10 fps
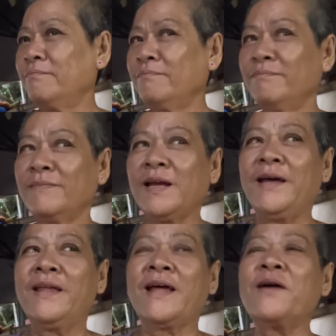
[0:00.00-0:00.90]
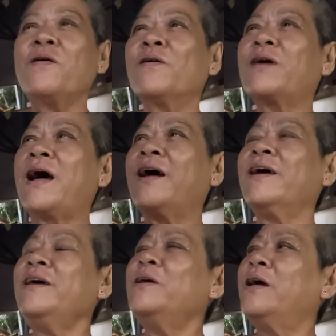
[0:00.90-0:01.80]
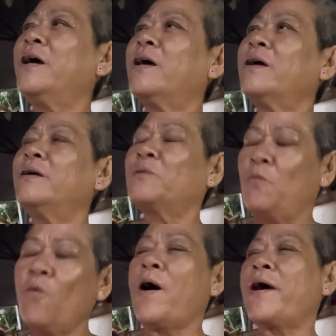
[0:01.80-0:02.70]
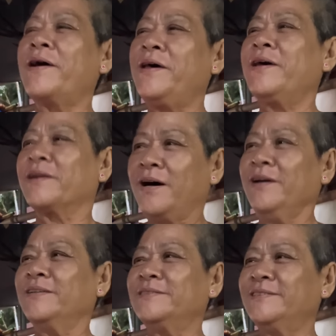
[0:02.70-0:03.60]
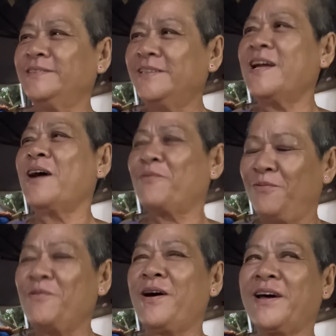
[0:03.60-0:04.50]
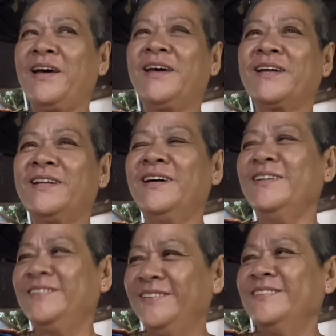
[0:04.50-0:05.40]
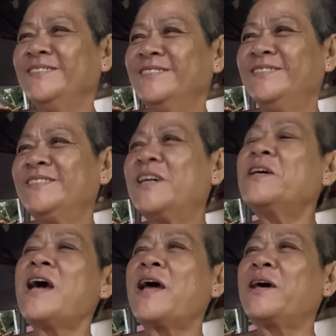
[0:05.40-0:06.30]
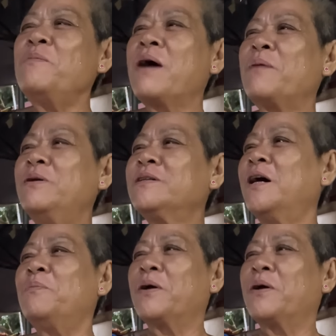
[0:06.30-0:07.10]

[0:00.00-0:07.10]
ừ, thì thấy con cái à, cũng quan hiền đó thế dạ. nào cũng quan hiền đó đó dạ ừ, ngày kiếm hai bữa cơm